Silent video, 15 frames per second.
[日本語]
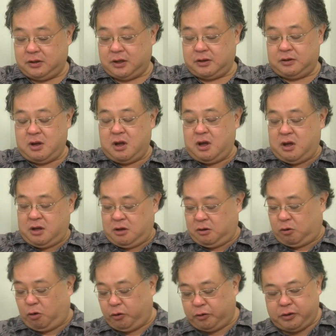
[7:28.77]
で
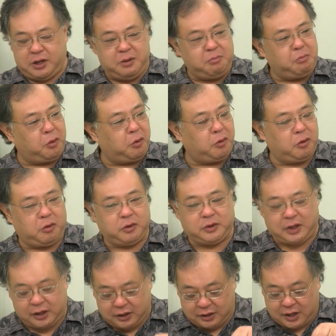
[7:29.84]
こういう陰謀
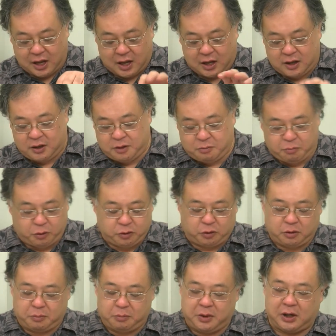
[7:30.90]
論的なも
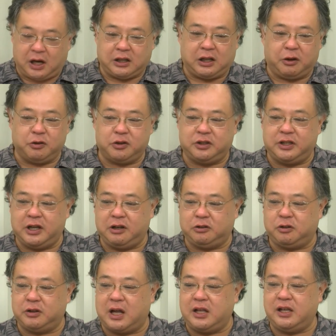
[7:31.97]
のの見方をしている
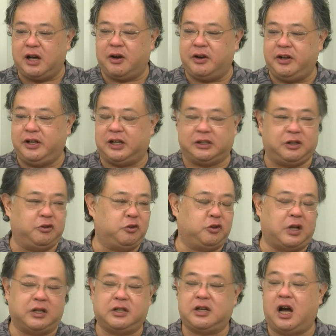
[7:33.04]
と何が悪いかっていうのを
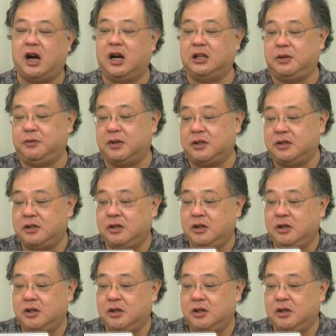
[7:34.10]
ちょっと私考えてみたんです。